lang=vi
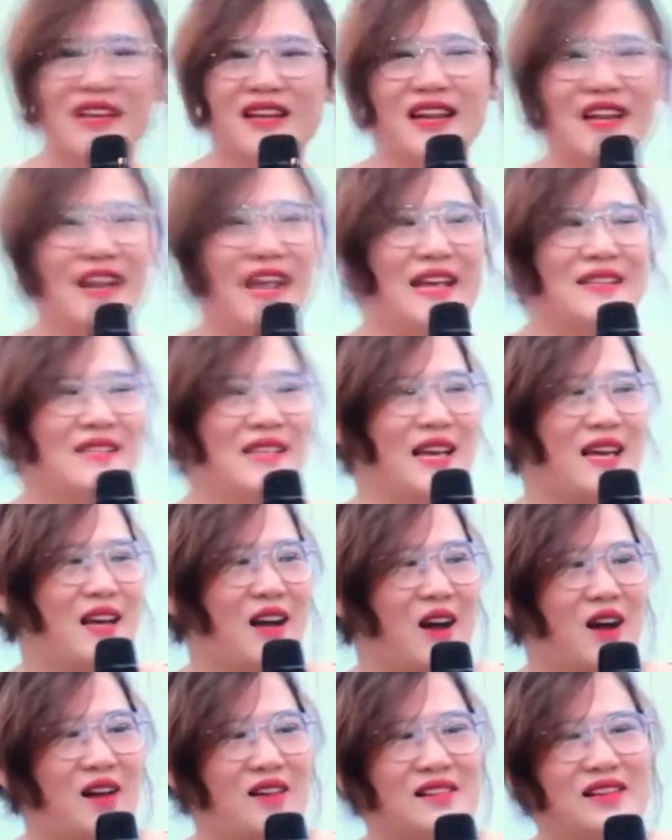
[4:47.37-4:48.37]
tiên là đạt sẽ
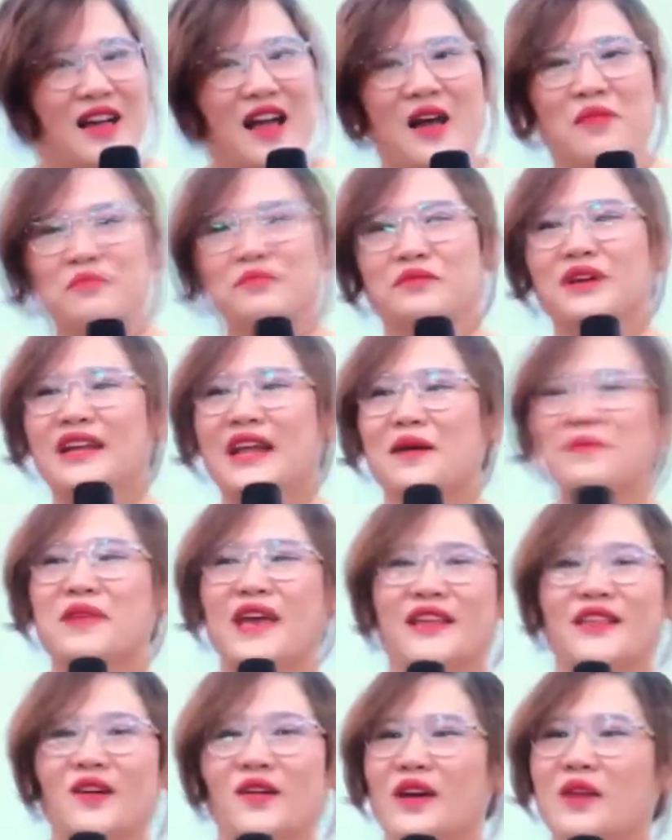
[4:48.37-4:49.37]
có 15
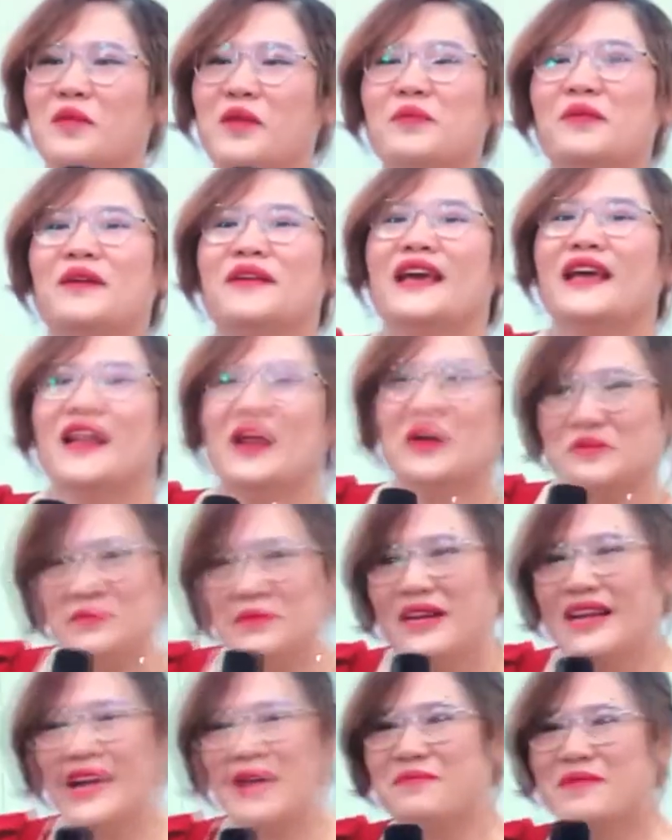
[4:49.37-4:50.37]
giây thôi không có mấy giây đâu
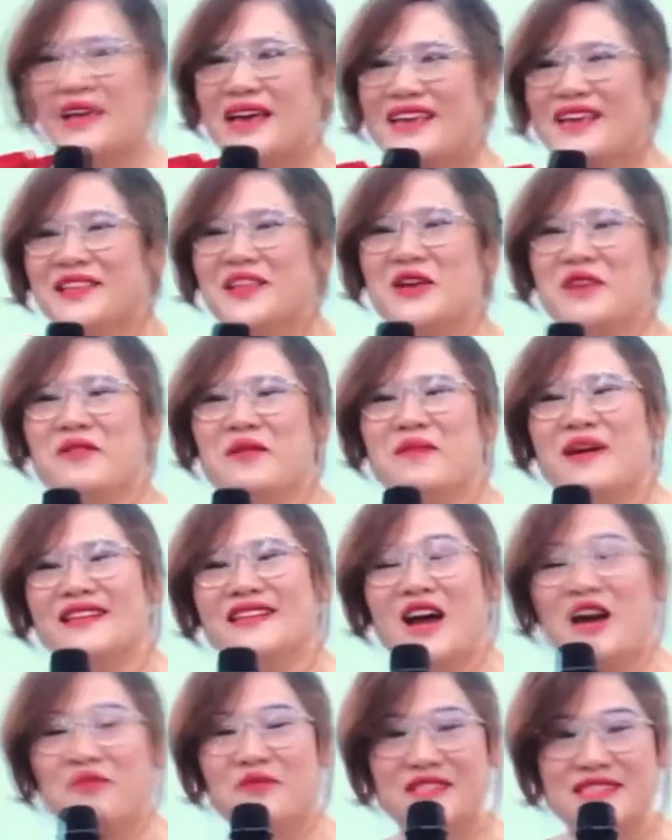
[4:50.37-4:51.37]
15 giây giới thiệu về
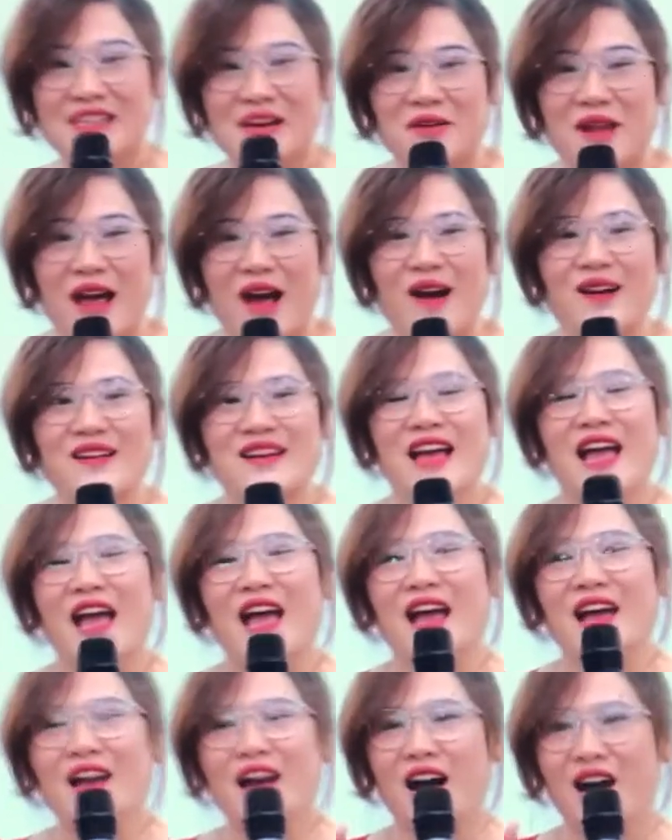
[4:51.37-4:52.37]
bản thân và sau đó
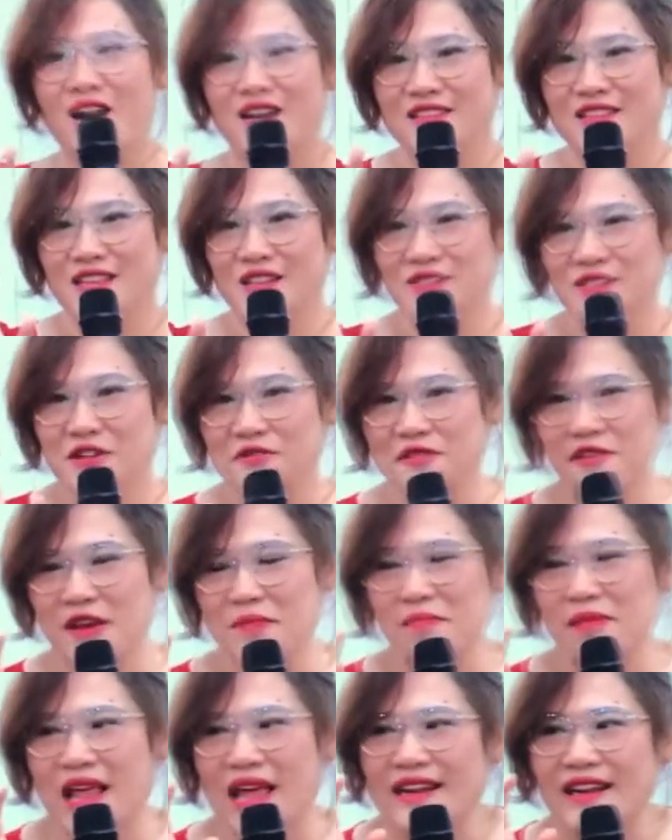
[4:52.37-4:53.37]
à, nhân cho
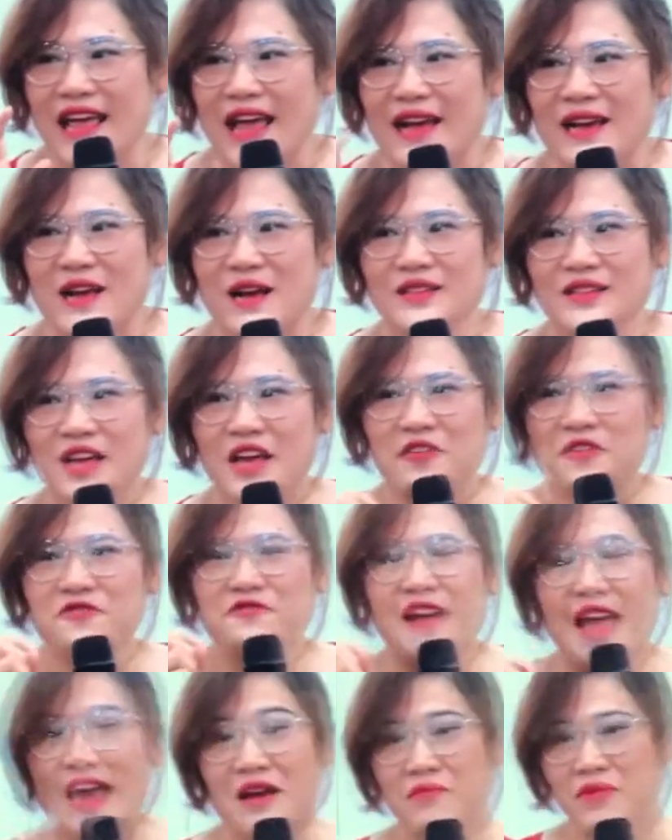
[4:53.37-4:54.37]
phép là đạt có thể
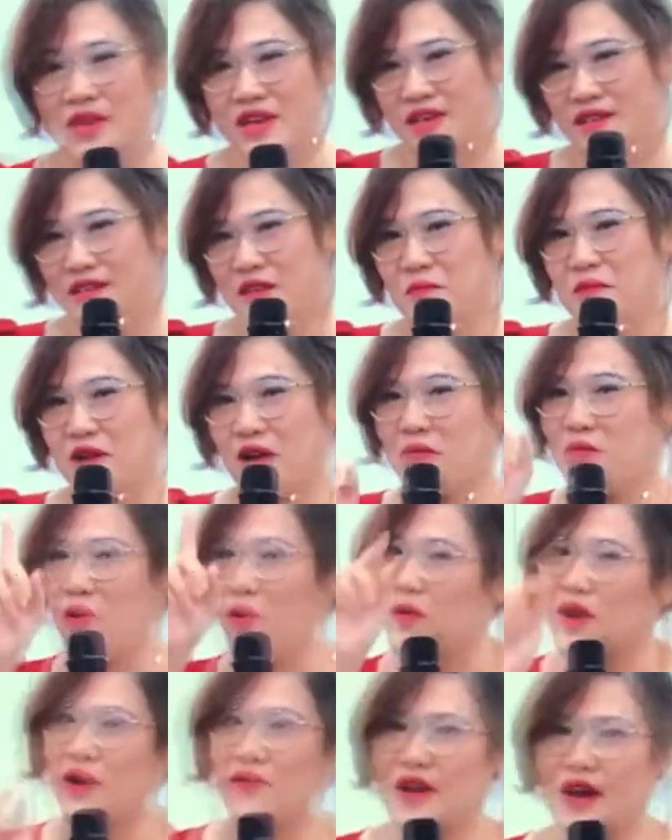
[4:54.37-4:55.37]
phản biện giúp nhân
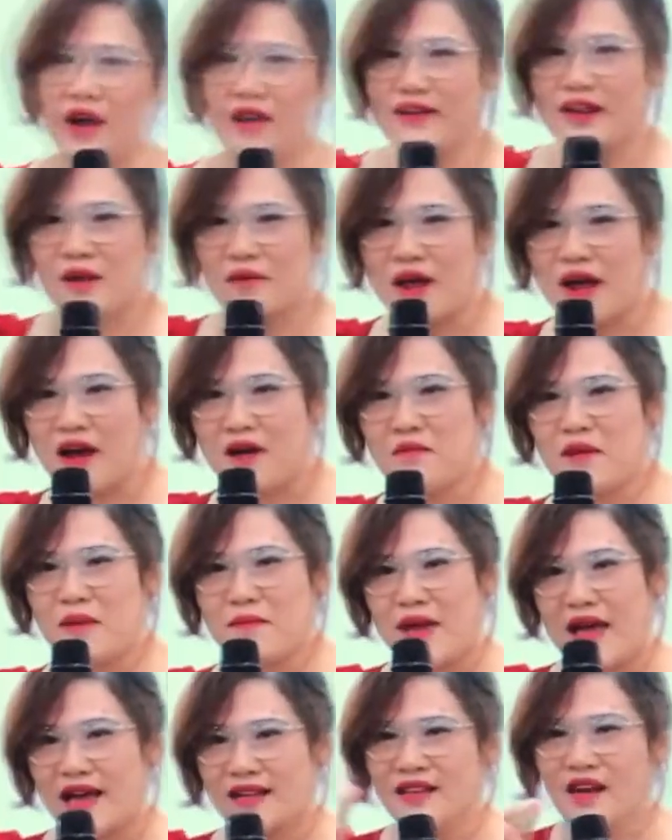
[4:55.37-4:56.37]
một câu hỏi nào đó
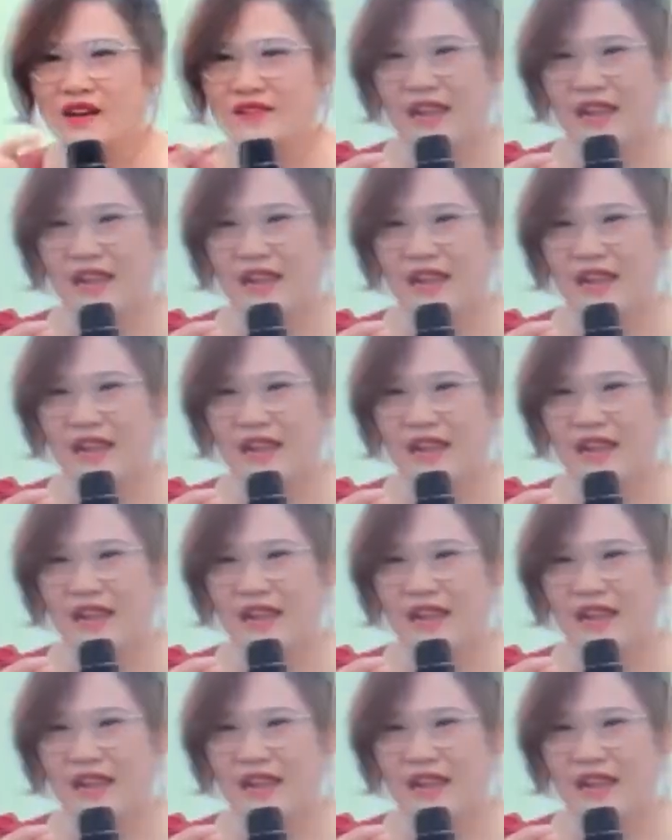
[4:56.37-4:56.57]
mà bản